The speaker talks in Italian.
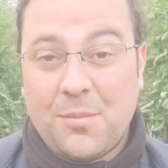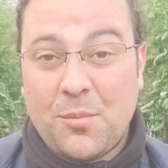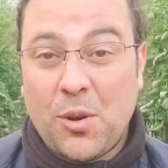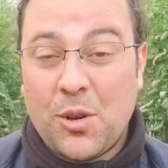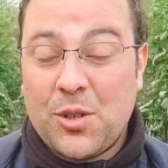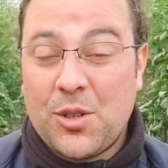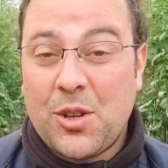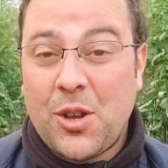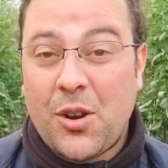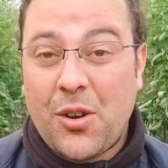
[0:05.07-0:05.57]

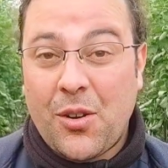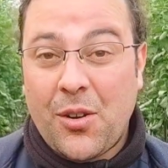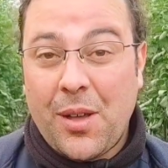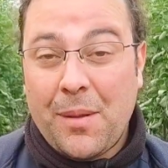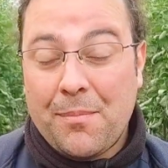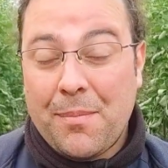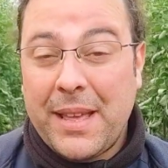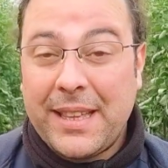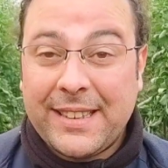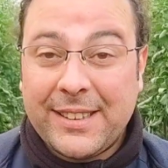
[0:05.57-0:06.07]
Buongiorno
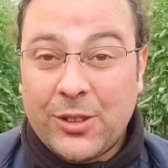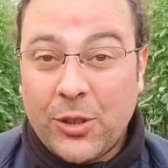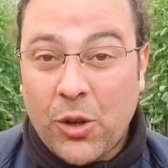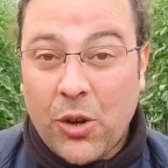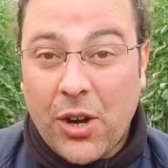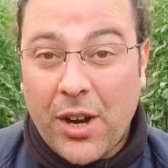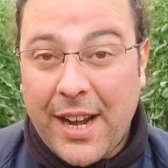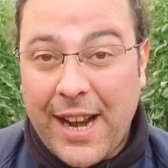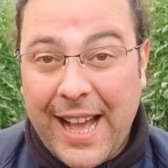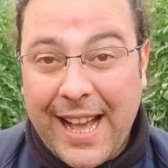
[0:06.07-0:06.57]
e
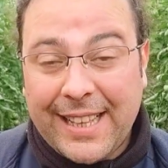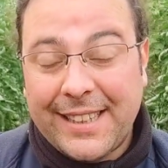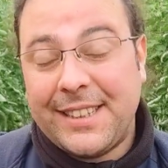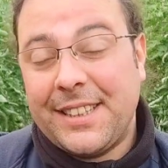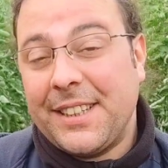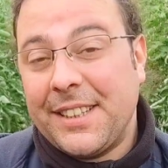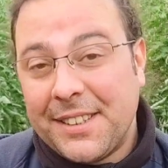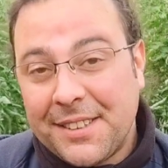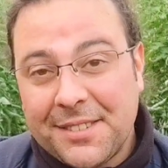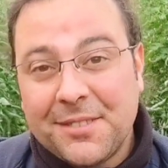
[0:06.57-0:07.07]

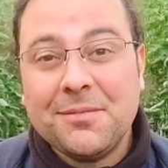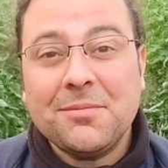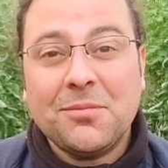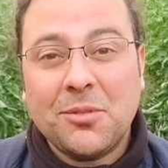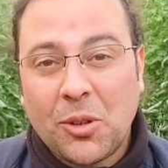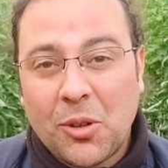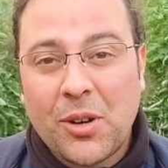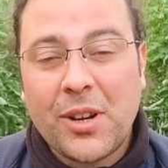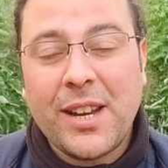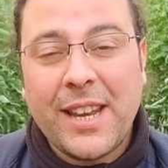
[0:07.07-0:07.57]
bentornati.
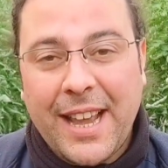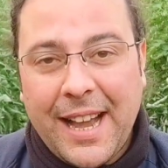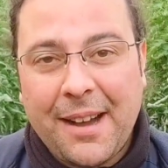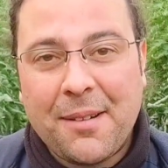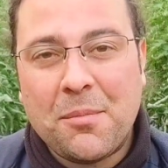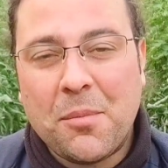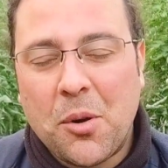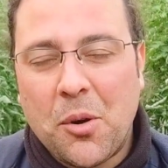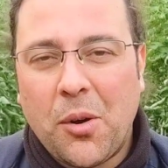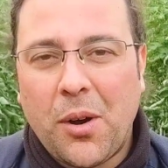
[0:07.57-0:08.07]

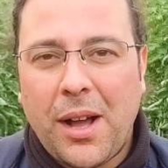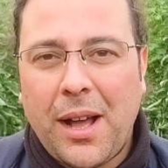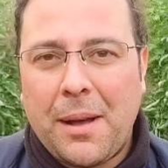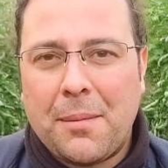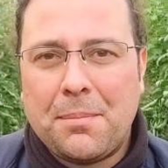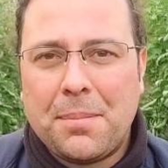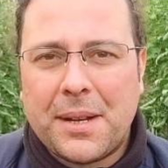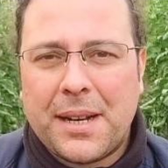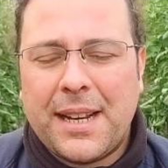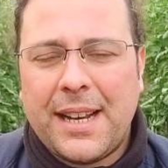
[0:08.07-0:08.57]
Torniamo
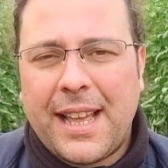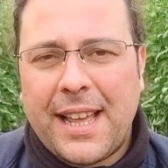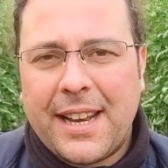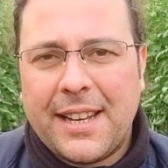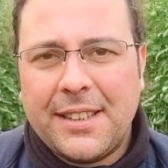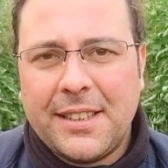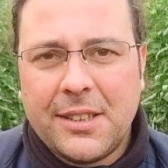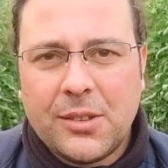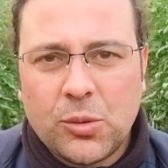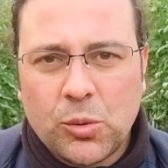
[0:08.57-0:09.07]
a
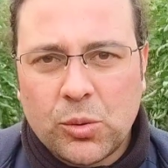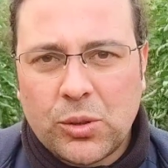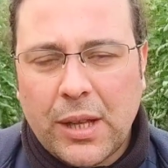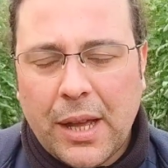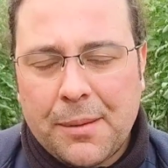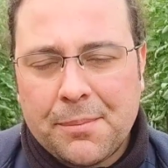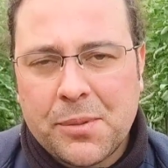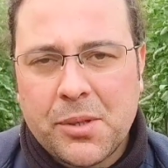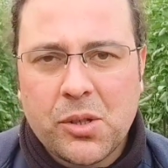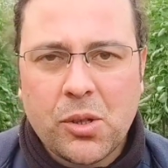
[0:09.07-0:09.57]
parlare di
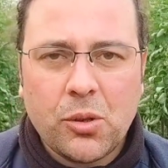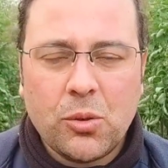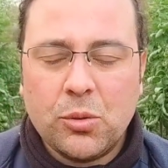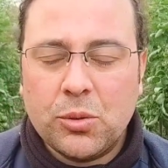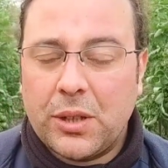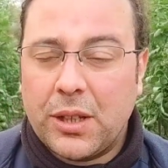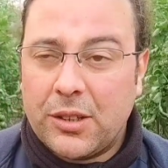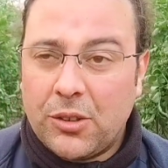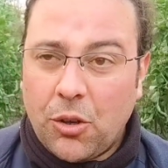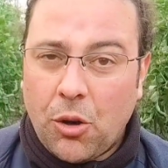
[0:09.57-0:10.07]
tuta
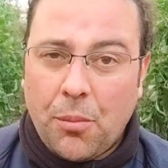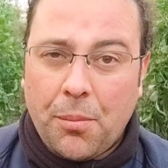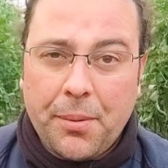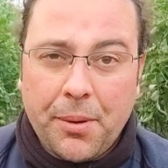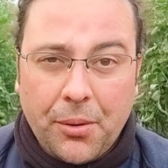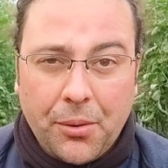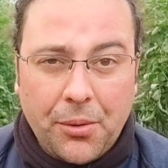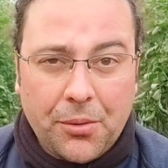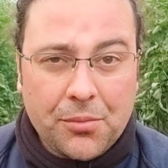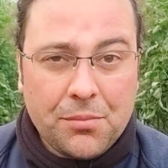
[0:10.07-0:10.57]
assoluta
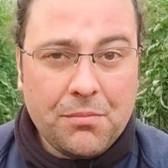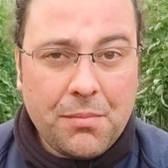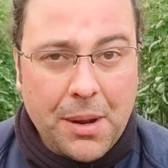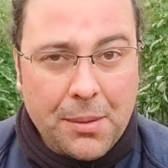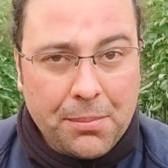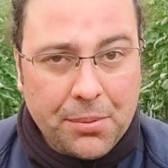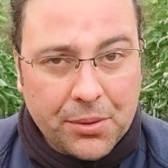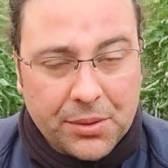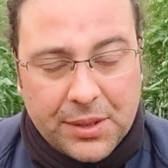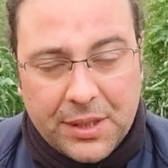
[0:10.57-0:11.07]
dopo un
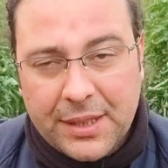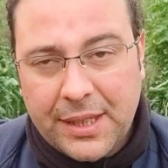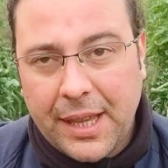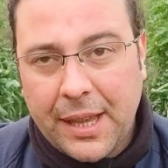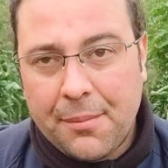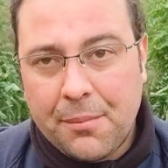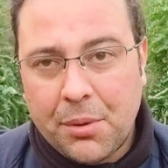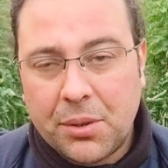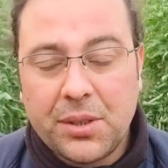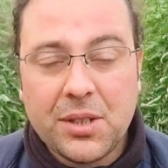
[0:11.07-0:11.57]
bel po' di
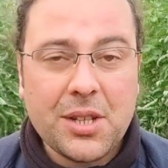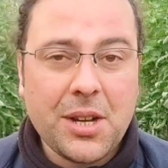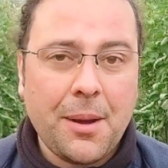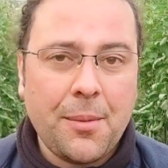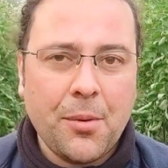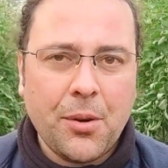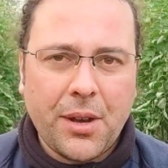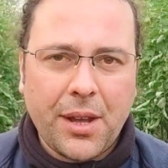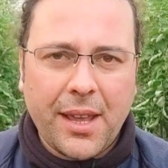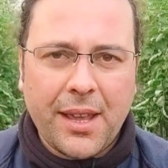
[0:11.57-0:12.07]
tempo.
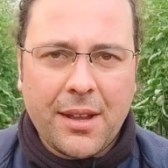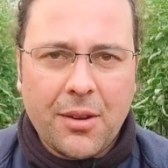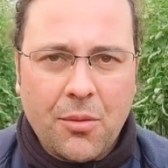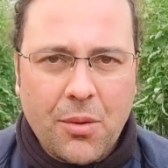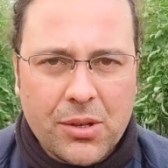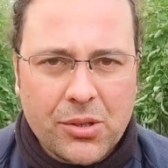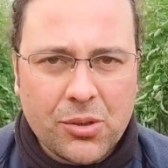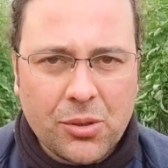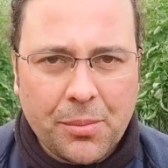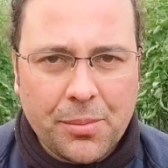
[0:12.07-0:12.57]
Diciamo che in
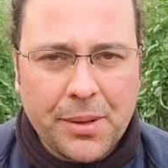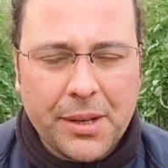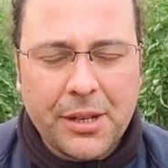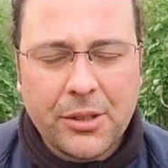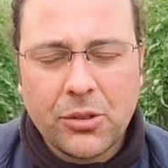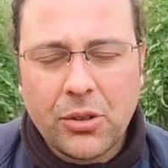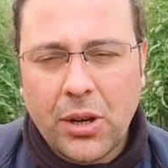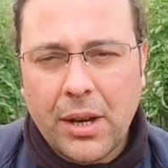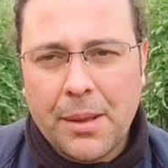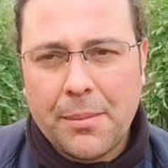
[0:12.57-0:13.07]
questo
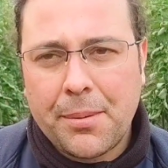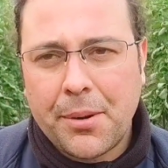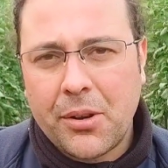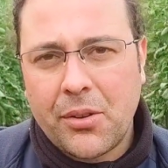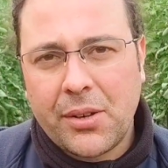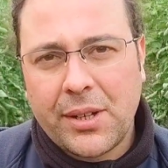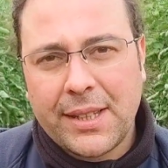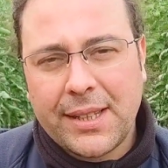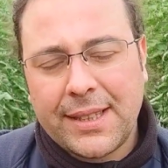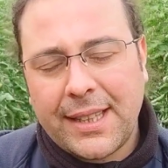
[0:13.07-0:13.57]
periodo le
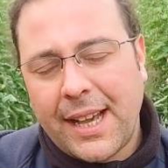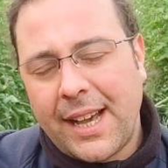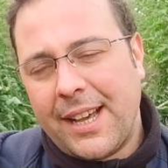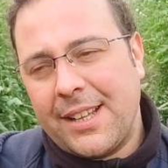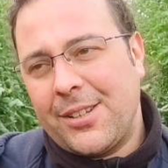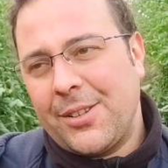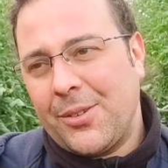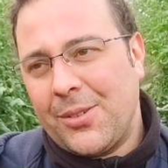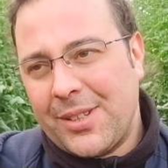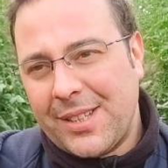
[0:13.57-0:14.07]

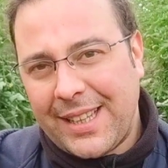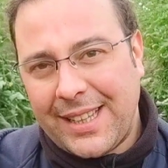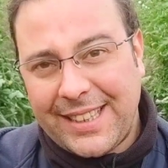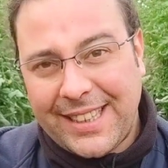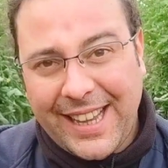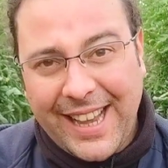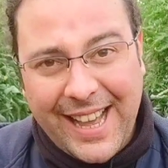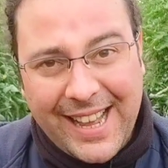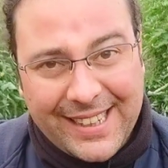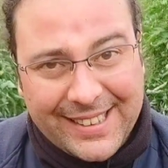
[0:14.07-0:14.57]
priorità sono
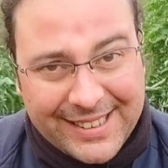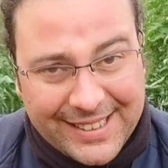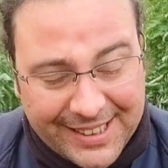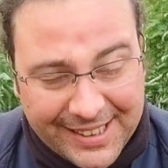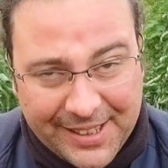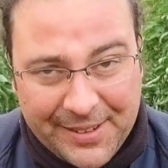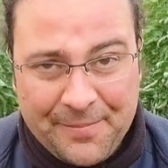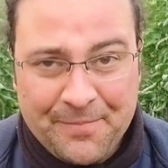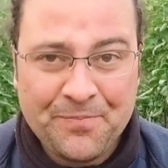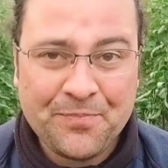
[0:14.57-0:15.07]
state
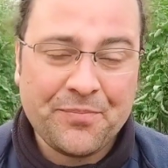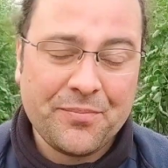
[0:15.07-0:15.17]
altre.